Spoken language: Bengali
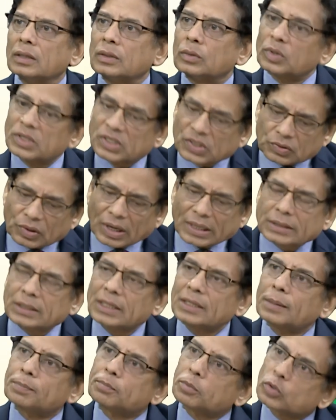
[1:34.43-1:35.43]
তো
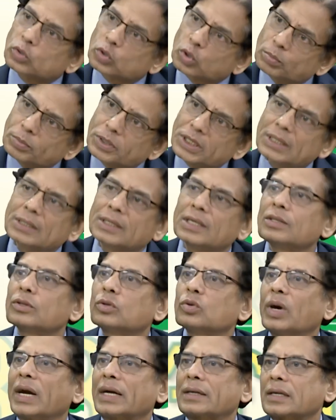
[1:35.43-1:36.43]
স্ট্রাকচারে প্রথমেই
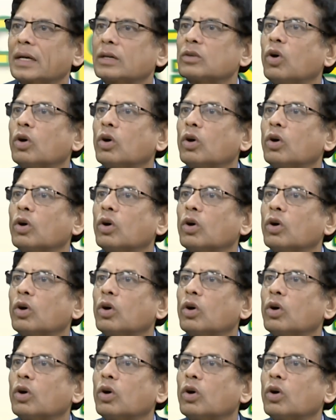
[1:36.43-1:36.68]
কিন্তু একটা